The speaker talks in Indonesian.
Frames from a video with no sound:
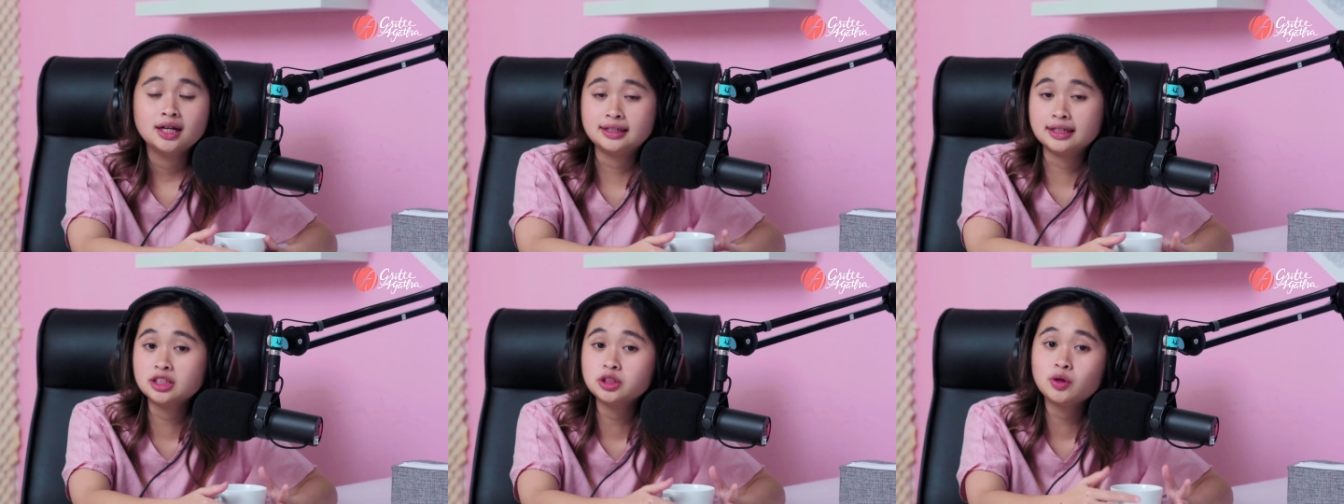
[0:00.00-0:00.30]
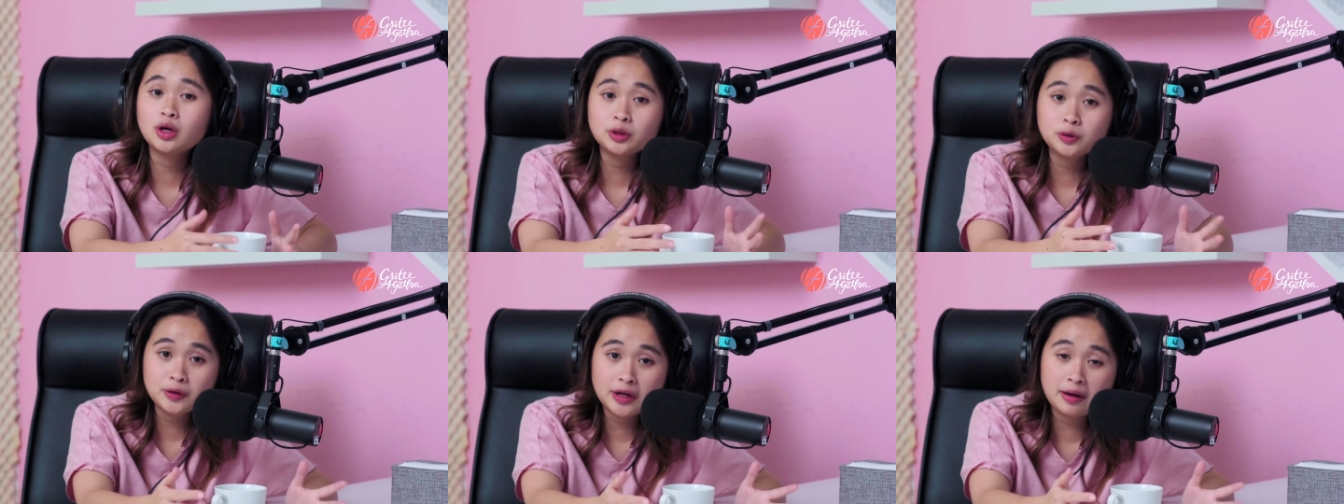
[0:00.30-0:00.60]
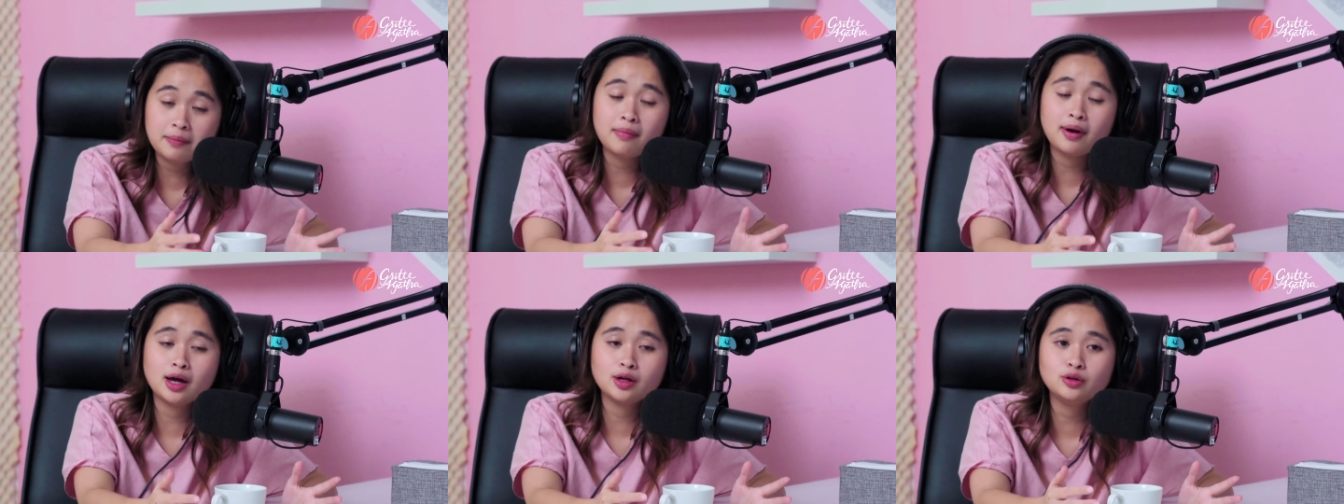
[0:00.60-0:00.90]
sesuatu
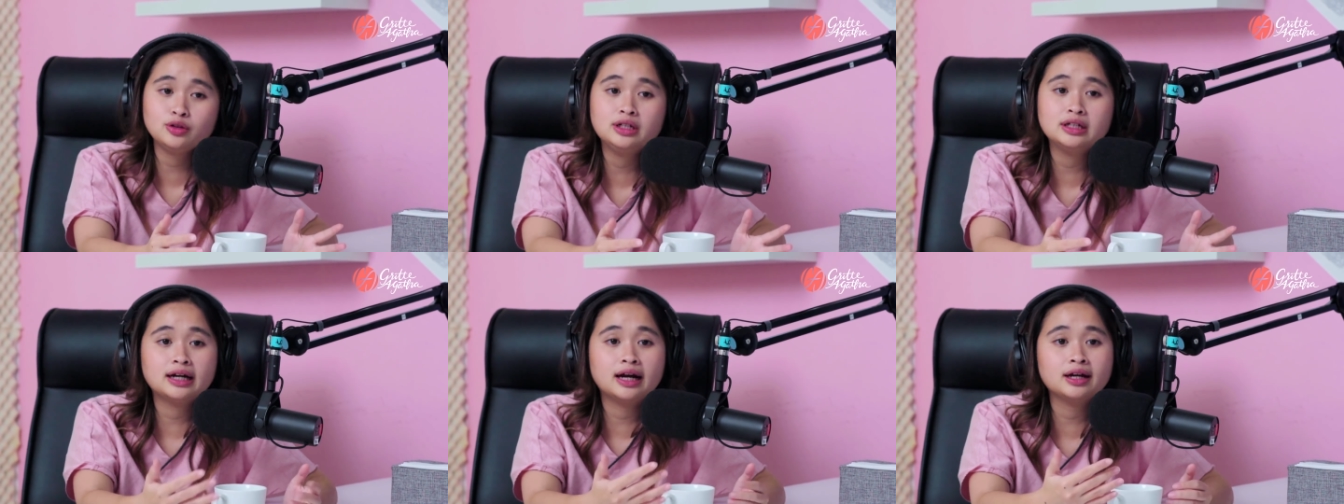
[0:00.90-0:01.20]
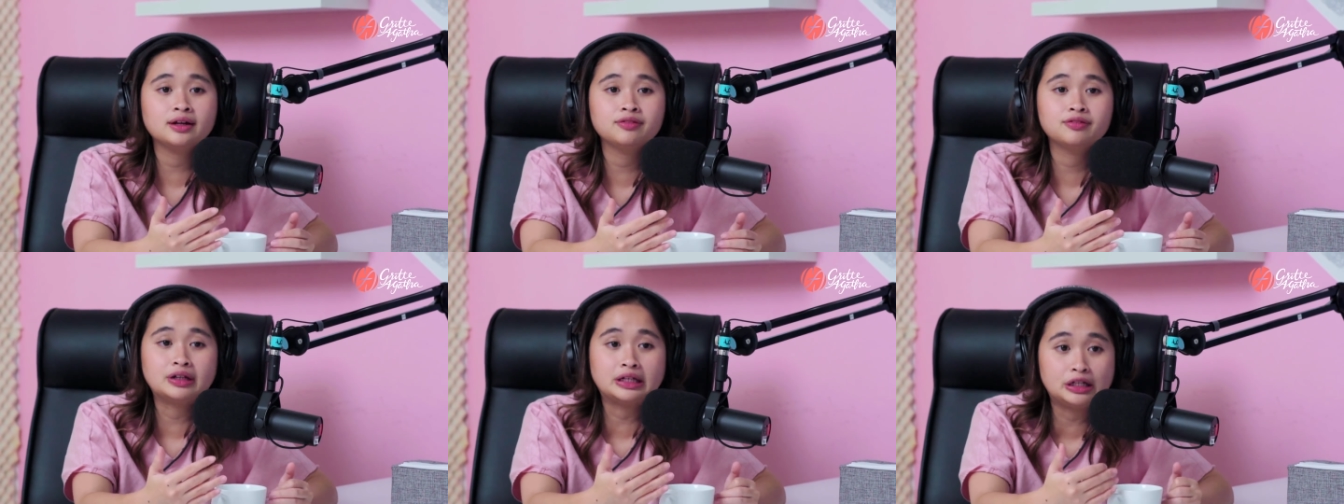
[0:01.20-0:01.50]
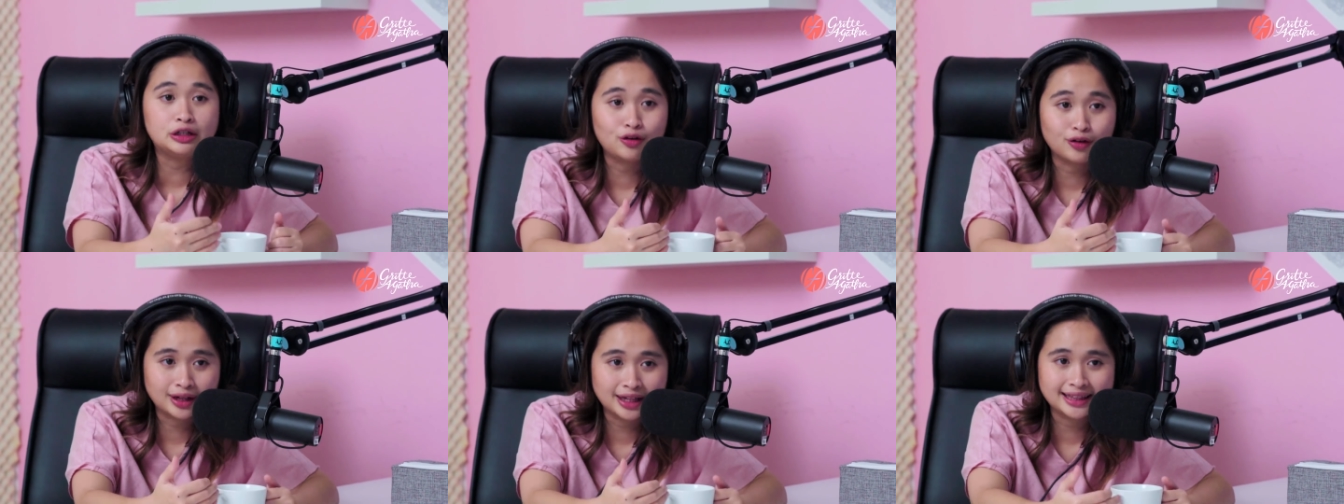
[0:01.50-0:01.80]
yang baru dengan
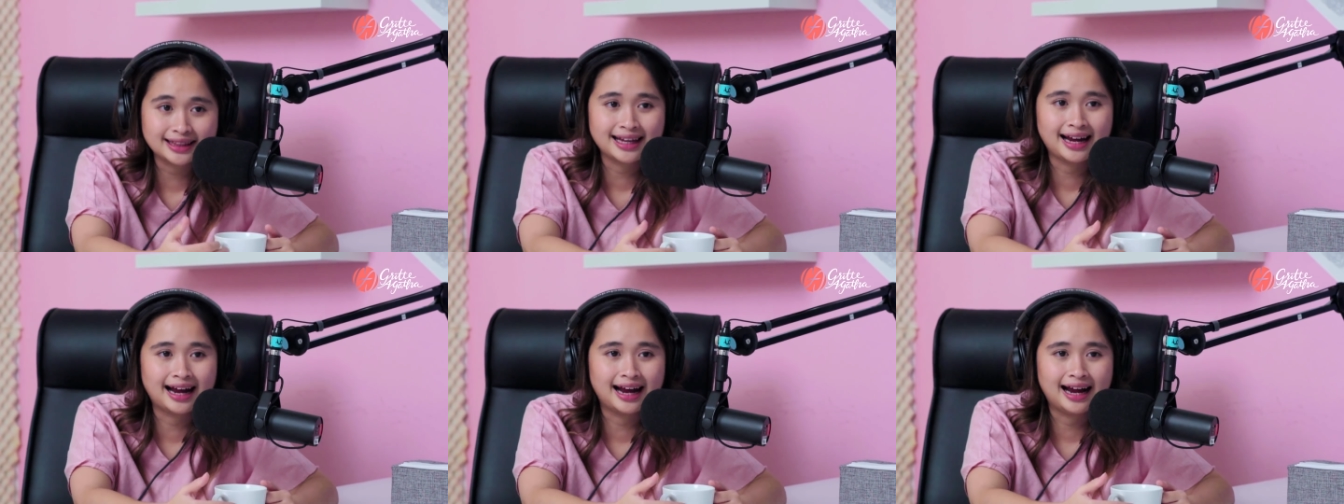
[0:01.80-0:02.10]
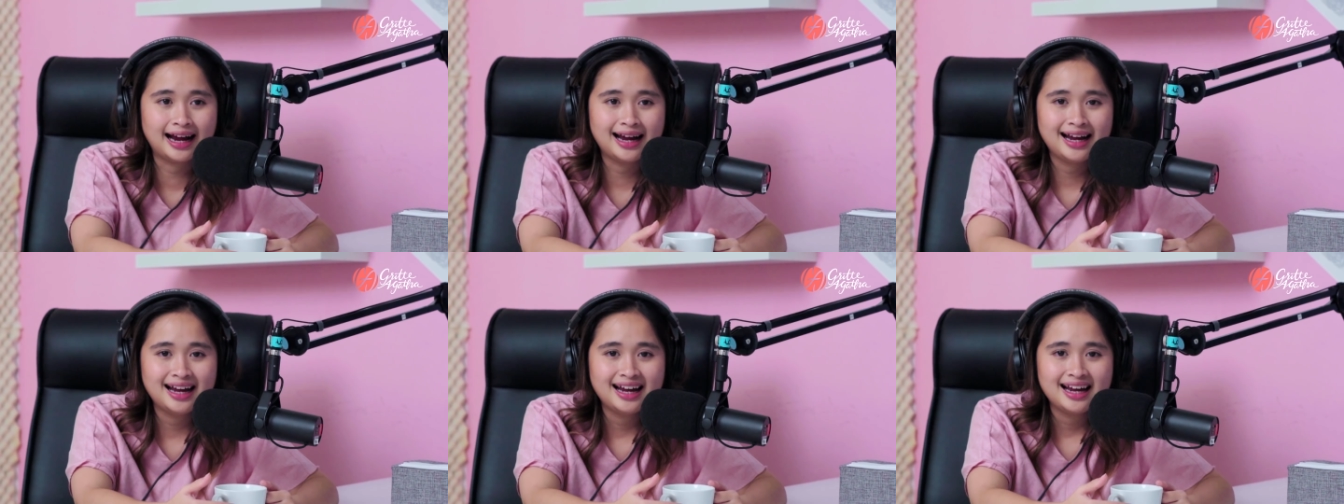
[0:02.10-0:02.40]
video kita.